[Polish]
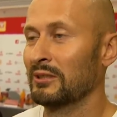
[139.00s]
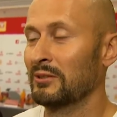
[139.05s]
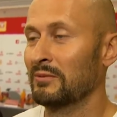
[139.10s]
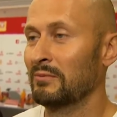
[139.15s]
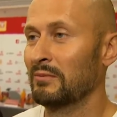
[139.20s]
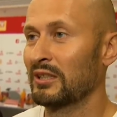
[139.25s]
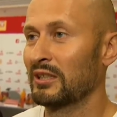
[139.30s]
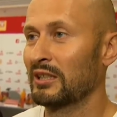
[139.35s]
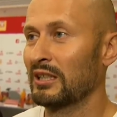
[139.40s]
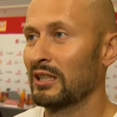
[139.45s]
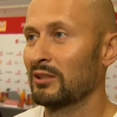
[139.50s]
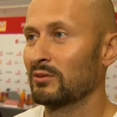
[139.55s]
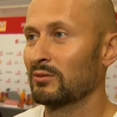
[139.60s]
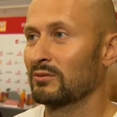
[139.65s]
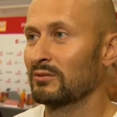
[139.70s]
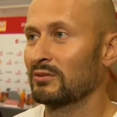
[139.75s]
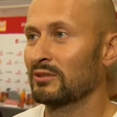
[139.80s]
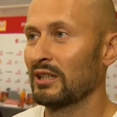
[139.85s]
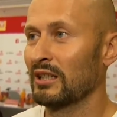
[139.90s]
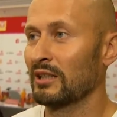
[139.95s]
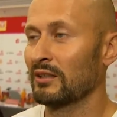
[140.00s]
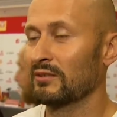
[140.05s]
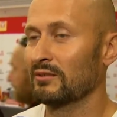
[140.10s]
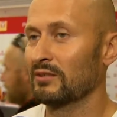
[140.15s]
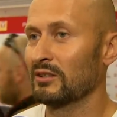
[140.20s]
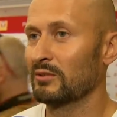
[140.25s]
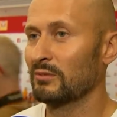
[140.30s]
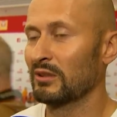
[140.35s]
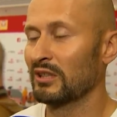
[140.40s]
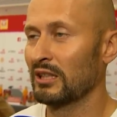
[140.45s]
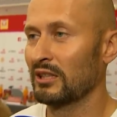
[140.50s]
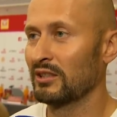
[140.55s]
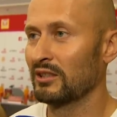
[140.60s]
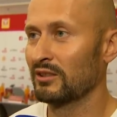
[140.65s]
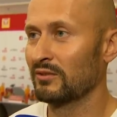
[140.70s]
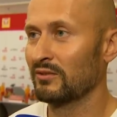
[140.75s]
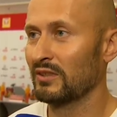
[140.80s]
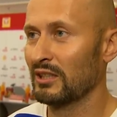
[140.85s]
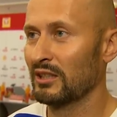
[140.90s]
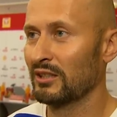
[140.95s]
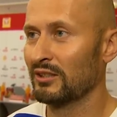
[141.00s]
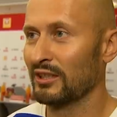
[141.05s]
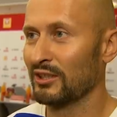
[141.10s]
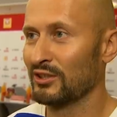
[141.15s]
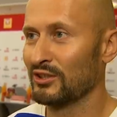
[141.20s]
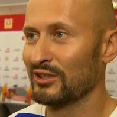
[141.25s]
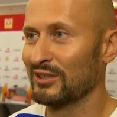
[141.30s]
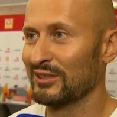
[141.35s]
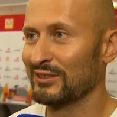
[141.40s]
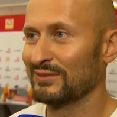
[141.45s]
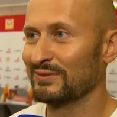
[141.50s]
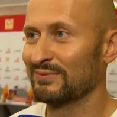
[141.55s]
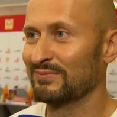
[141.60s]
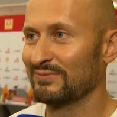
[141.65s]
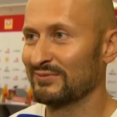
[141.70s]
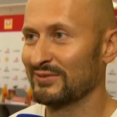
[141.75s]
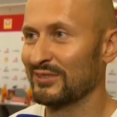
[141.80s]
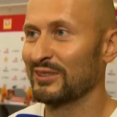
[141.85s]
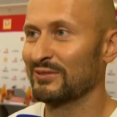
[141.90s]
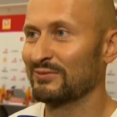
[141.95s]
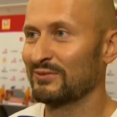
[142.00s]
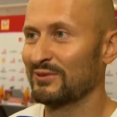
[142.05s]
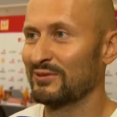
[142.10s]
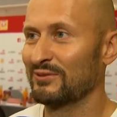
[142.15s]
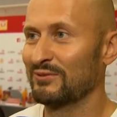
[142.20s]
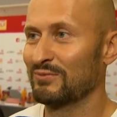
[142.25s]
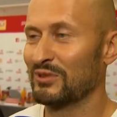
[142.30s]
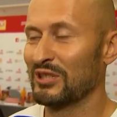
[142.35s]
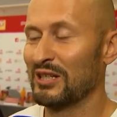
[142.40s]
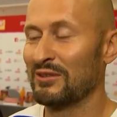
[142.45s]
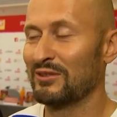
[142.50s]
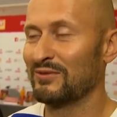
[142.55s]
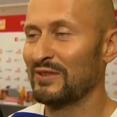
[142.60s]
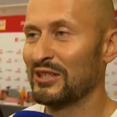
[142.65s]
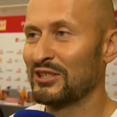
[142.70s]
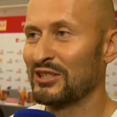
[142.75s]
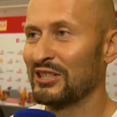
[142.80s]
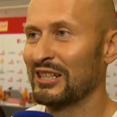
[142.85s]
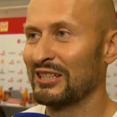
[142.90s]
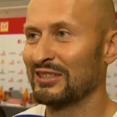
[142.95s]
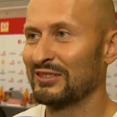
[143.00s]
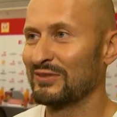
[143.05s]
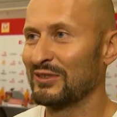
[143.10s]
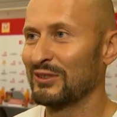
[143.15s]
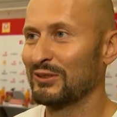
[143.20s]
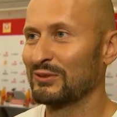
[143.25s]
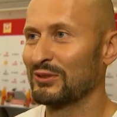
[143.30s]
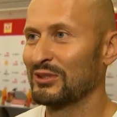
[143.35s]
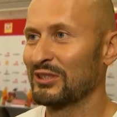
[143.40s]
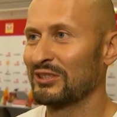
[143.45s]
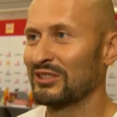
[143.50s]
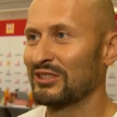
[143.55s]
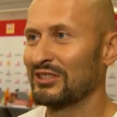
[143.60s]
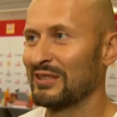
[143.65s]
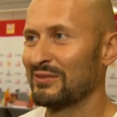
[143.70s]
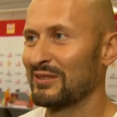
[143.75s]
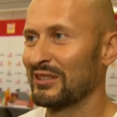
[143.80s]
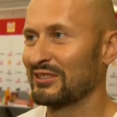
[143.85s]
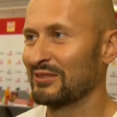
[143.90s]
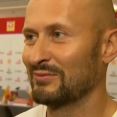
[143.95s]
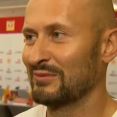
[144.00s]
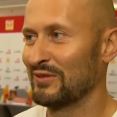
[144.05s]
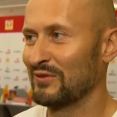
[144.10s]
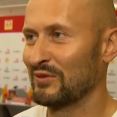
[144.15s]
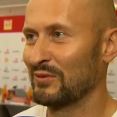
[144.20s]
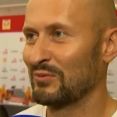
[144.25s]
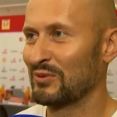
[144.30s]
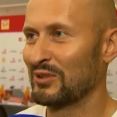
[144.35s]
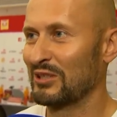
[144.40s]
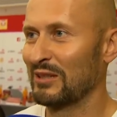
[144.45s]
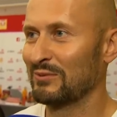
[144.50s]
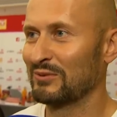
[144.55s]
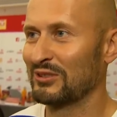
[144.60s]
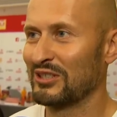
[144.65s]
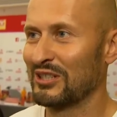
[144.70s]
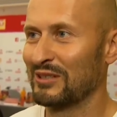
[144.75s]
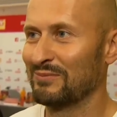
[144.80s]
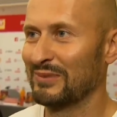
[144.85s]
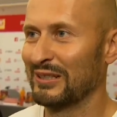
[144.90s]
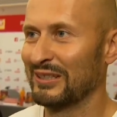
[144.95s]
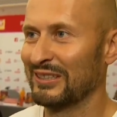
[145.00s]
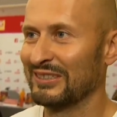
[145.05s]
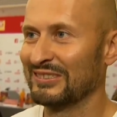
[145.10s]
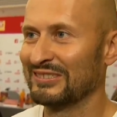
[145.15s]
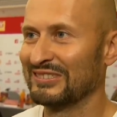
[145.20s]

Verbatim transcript: medalu, a tych medali jest wiele, także no, przynajmniej dwa, trzy razy w roku się gdzieś tam razem bawimy przy lampce szampana.